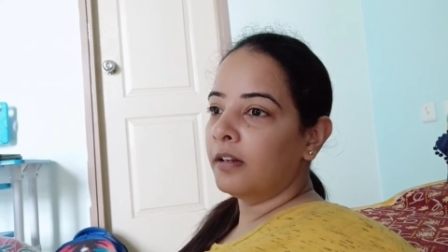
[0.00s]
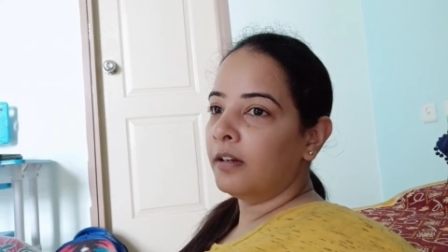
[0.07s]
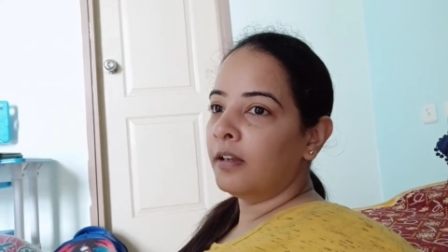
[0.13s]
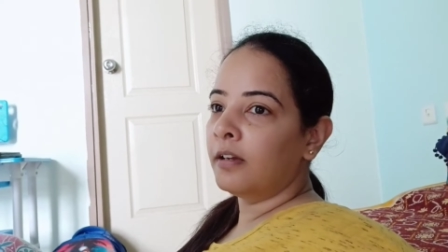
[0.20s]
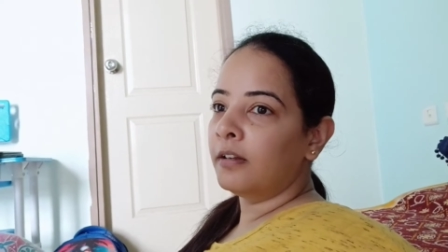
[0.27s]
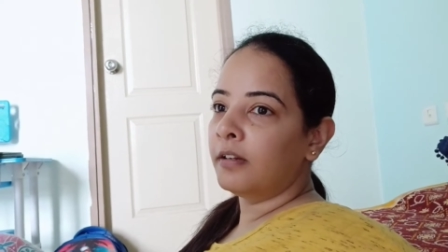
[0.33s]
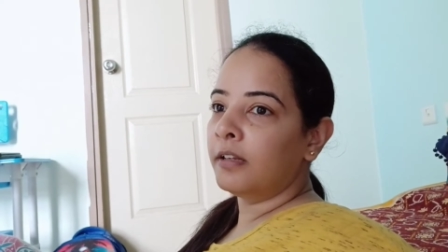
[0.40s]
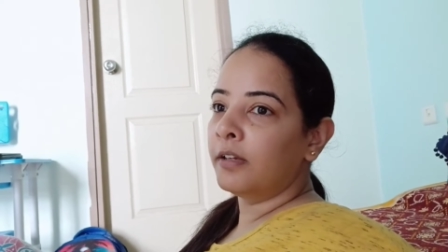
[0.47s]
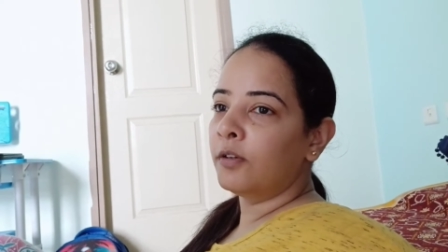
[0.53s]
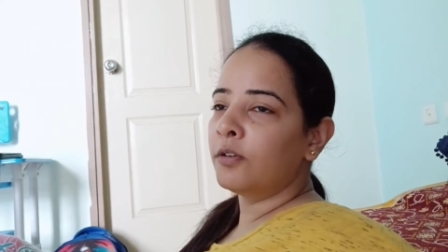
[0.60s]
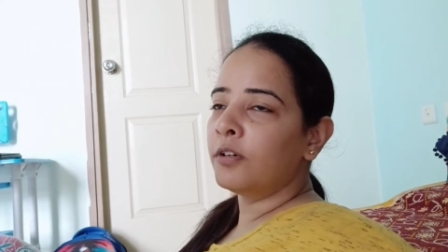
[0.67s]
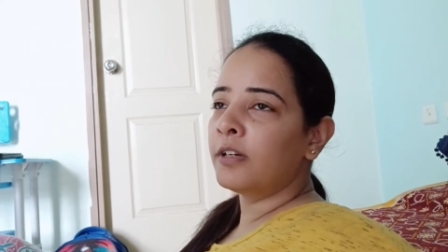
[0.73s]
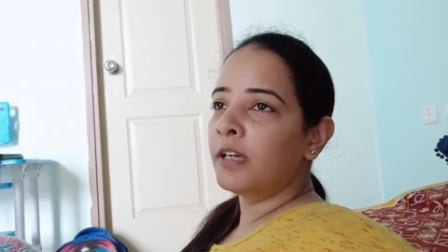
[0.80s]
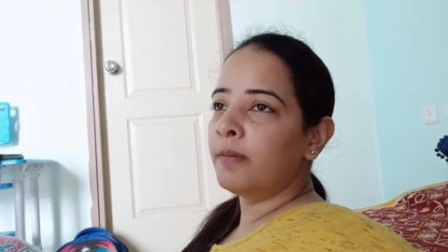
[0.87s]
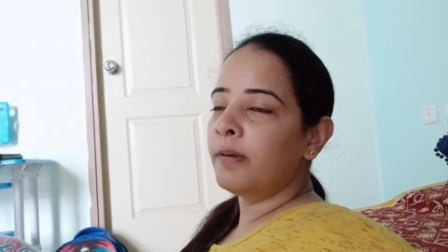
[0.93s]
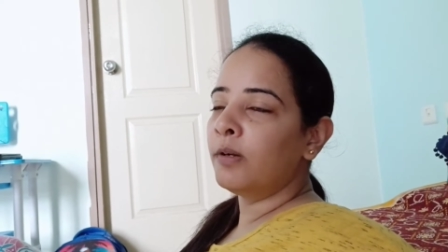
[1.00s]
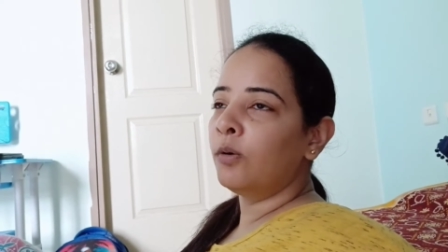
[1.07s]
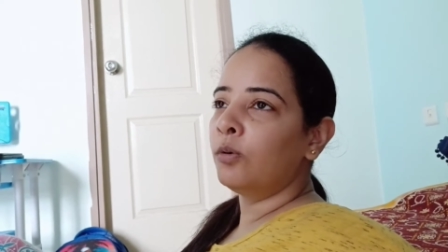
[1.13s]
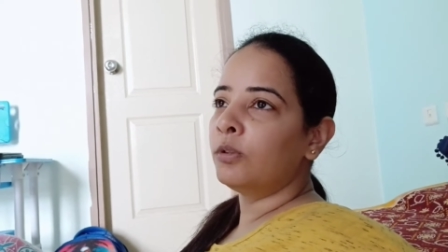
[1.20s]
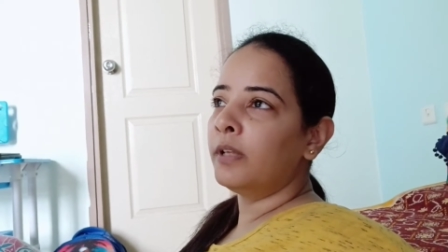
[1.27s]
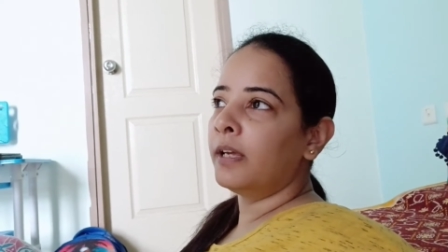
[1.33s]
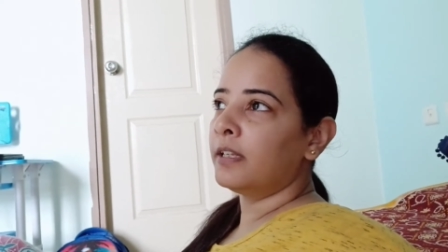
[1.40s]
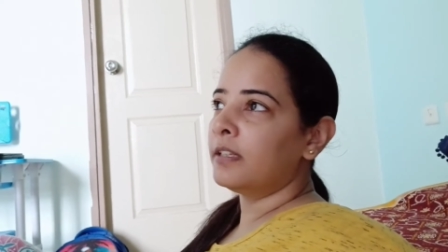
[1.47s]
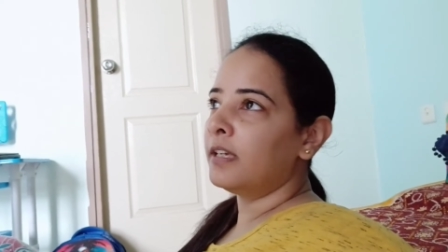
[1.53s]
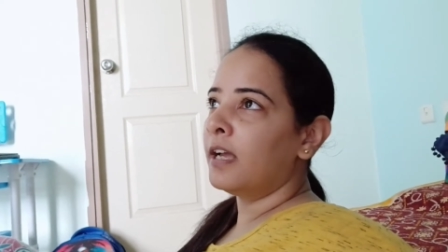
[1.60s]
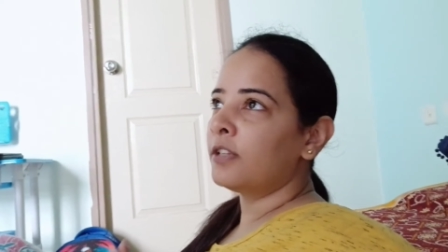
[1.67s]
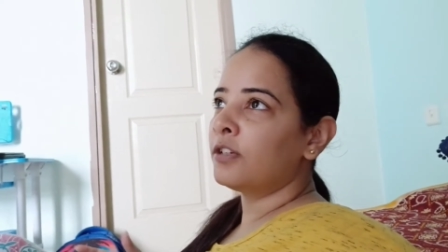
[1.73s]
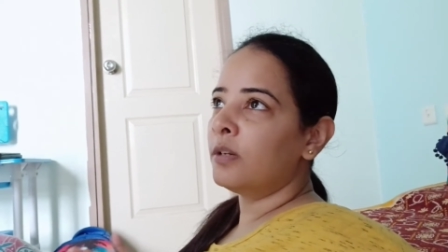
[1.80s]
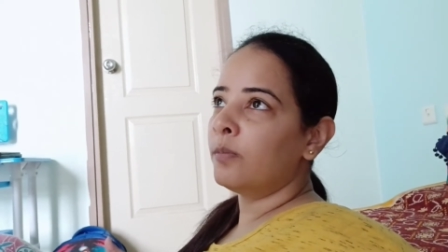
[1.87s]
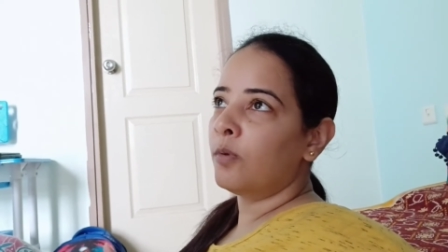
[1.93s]
लग रही है क्योंकि कई बार होता है जैसे
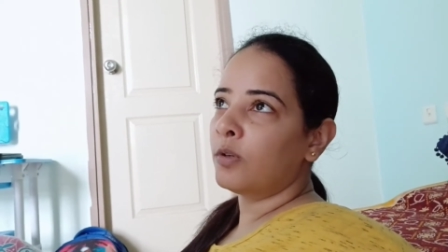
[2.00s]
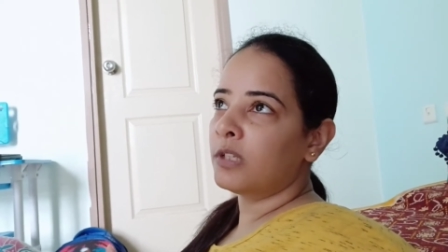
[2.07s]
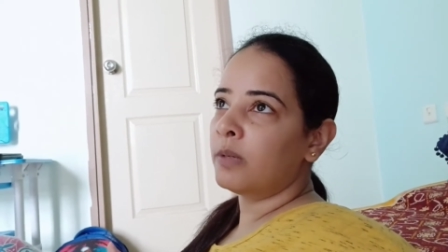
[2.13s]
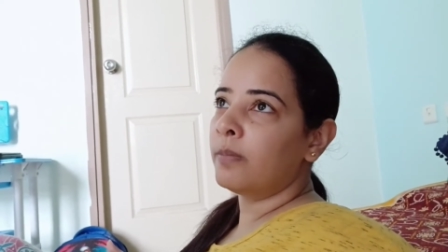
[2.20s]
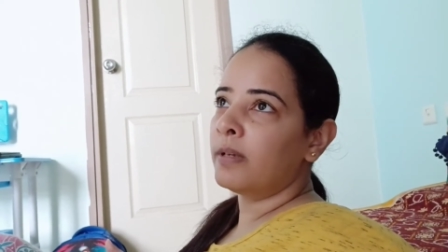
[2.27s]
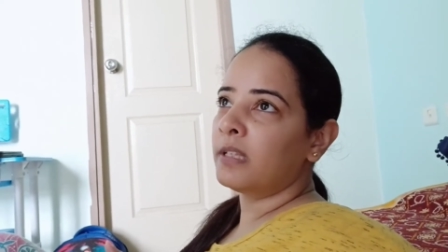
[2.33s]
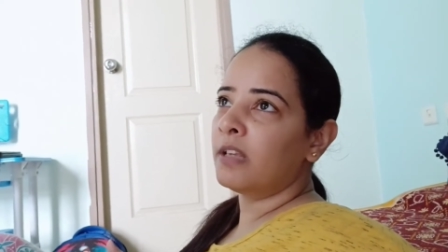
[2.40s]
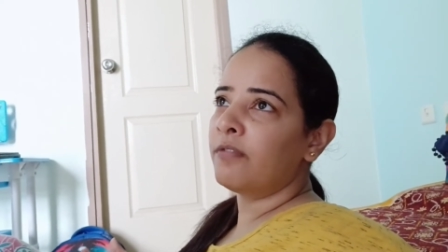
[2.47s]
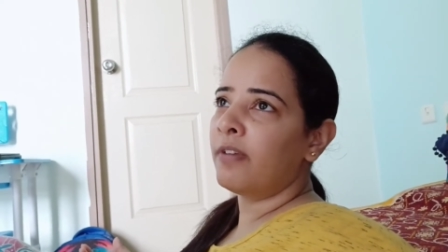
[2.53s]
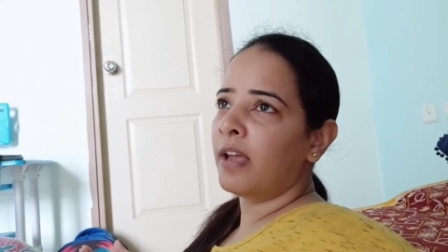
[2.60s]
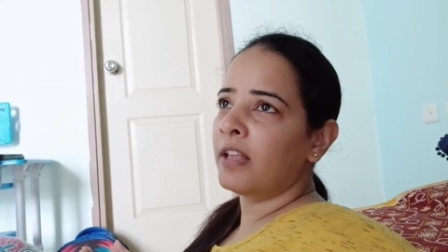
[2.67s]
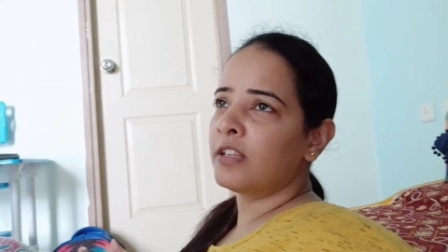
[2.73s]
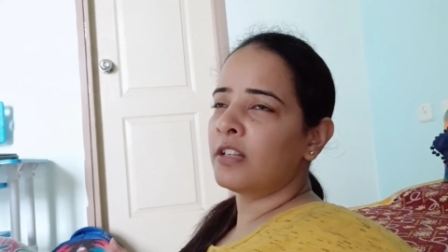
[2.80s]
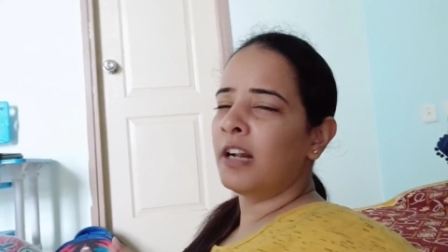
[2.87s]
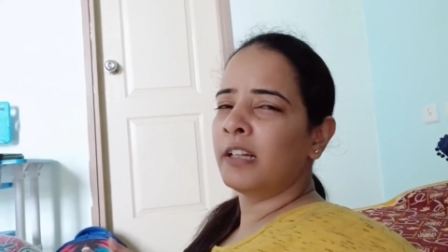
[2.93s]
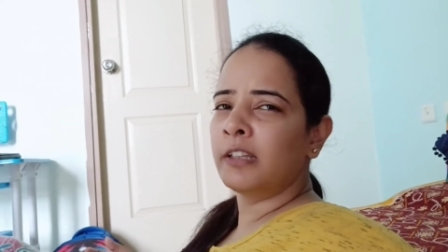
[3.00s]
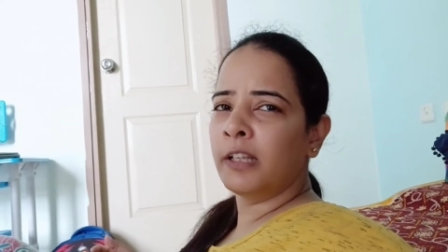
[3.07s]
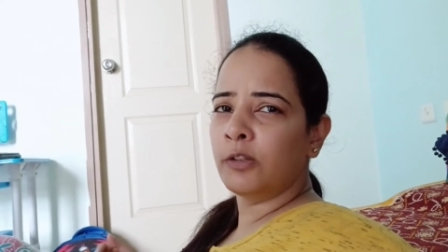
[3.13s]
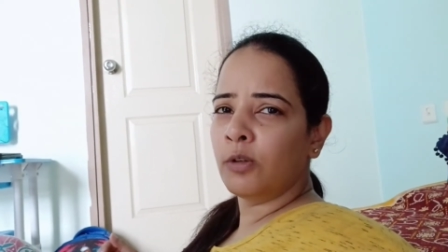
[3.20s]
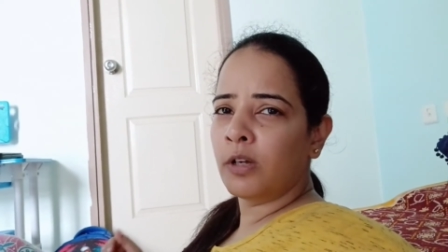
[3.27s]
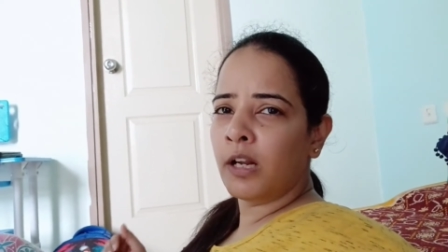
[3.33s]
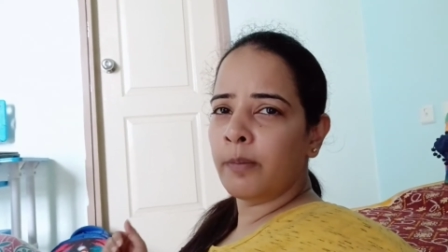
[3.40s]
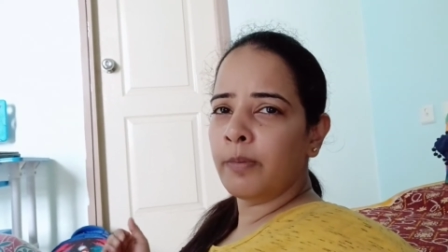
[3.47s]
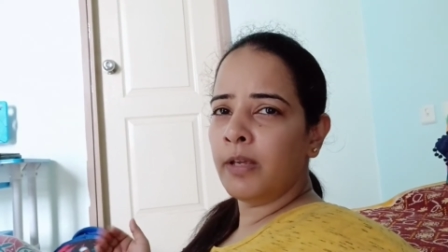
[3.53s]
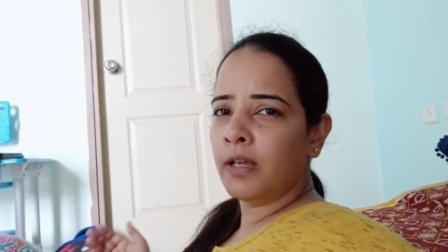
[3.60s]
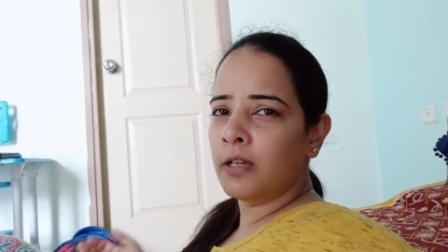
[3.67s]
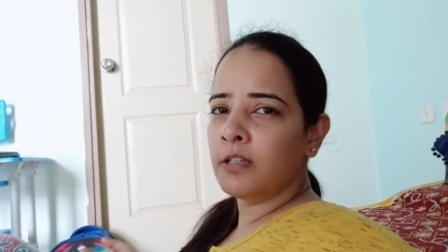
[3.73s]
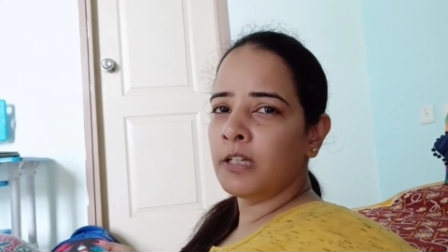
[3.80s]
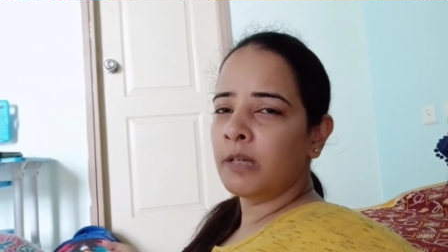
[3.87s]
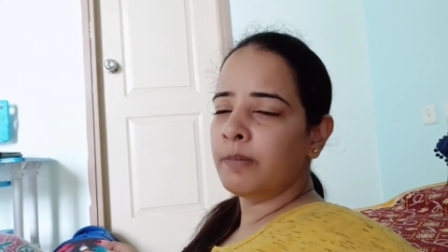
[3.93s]
आजकल मौसम ऐसा फ़ैन चलाते हैं तो अगर आप एक
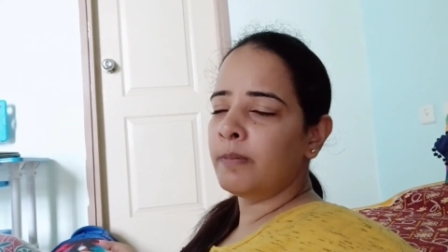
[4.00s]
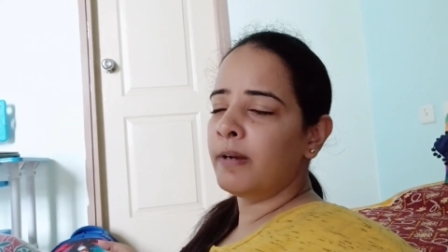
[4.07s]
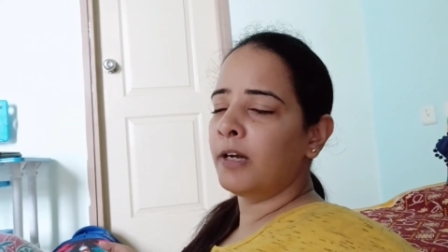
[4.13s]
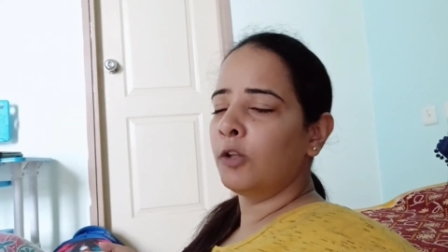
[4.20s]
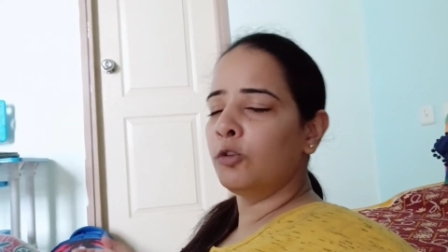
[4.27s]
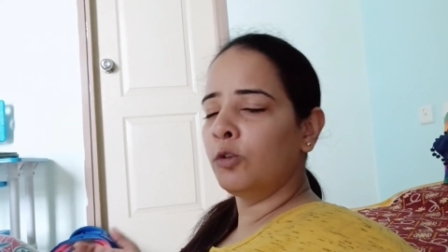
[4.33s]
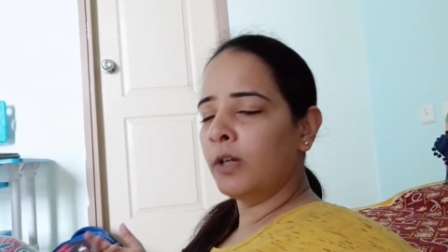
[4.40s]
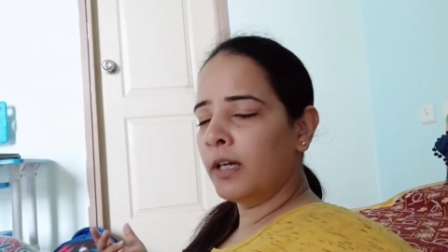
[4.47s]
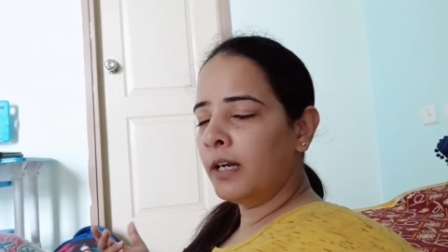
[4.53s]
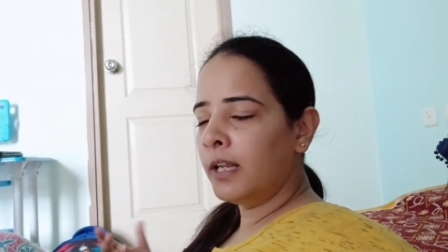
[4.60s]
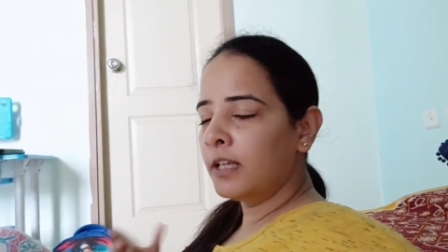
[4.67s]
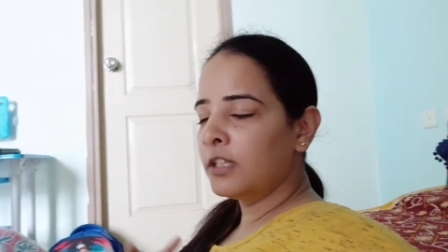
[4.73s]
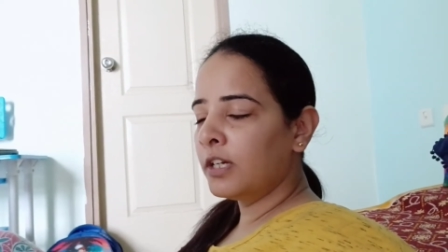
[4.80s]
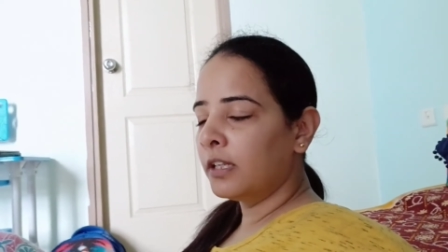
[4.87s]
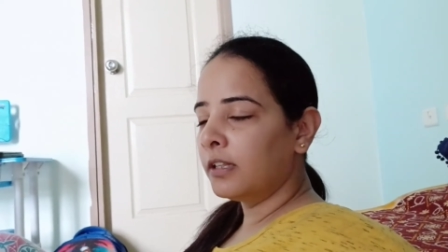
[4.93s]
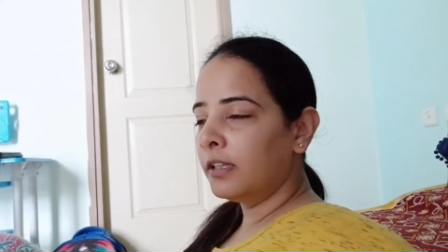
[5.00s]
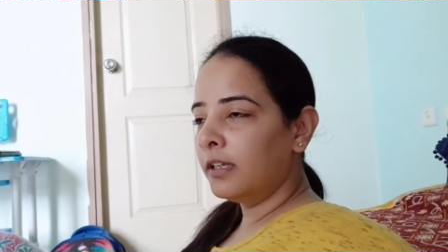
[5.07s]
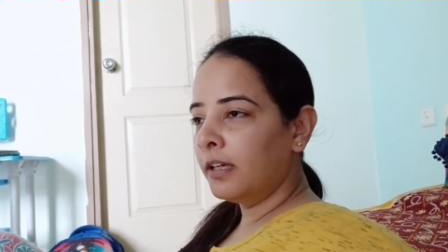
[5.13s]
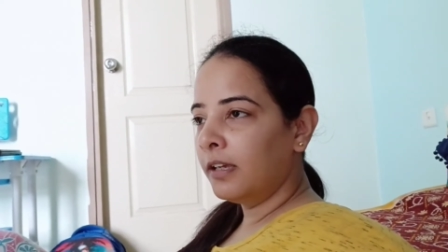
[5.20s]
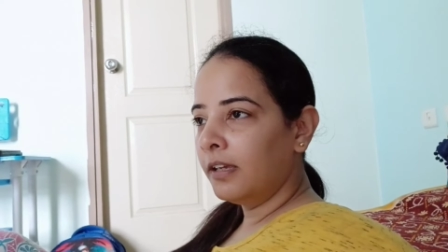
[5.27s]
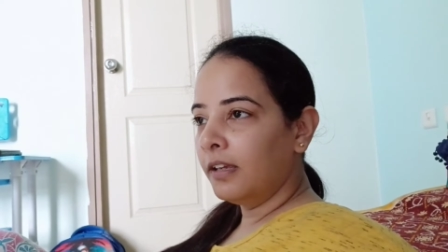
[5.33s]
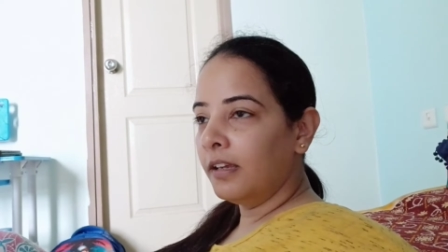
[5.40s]
ही जगह पर बैठे तो ठंड लग जाती है